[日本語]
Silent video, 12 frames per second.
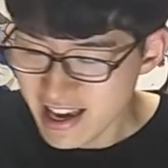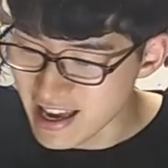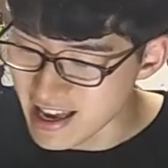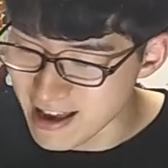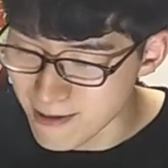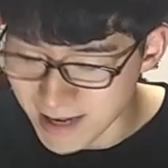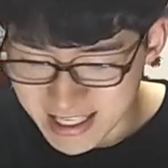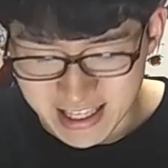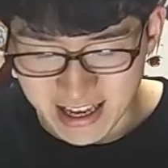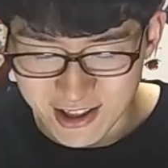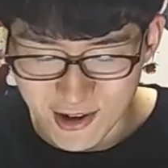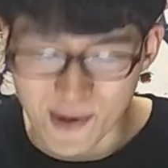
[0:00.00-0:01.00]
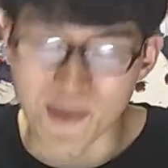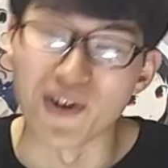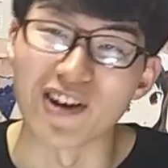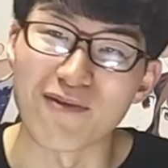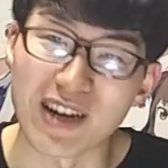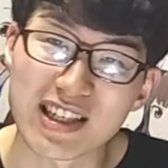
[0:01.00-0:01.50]
えー、待ちたいなと思
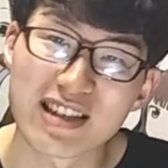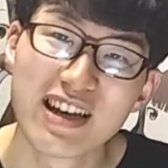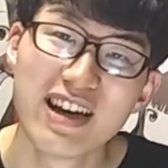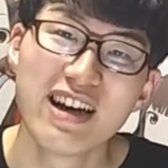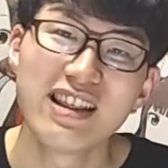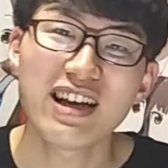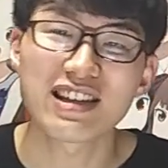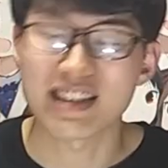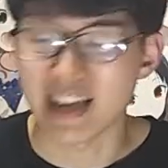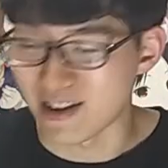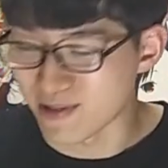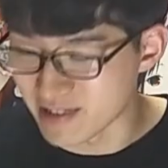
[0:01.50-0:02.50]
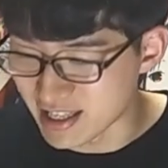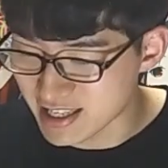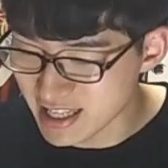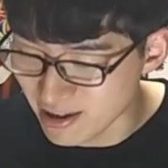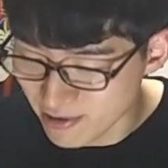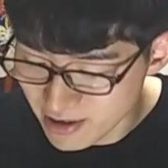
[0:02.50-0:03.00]
います。では、第6位です。
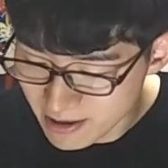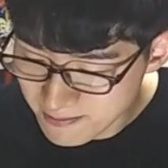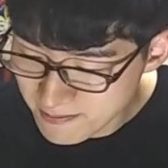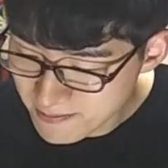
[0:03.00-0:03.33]
第6位。